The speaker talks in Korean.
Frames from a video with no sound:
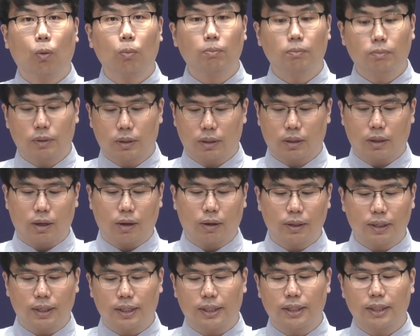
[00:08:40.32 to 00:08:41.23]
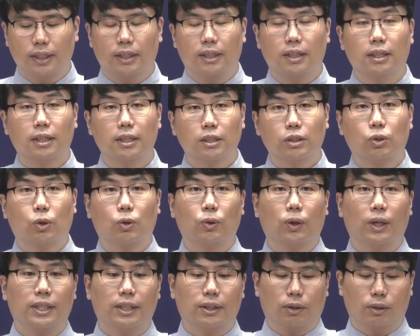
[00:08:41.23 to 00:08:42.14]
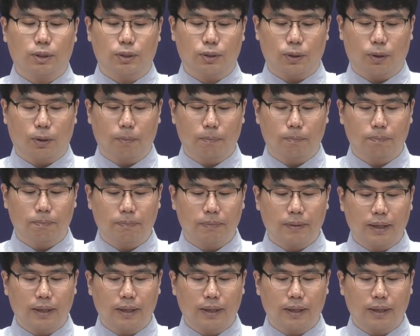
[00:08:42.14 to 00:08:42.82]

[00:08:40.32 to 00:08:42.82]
홈 경기를 선호하는 것이죠.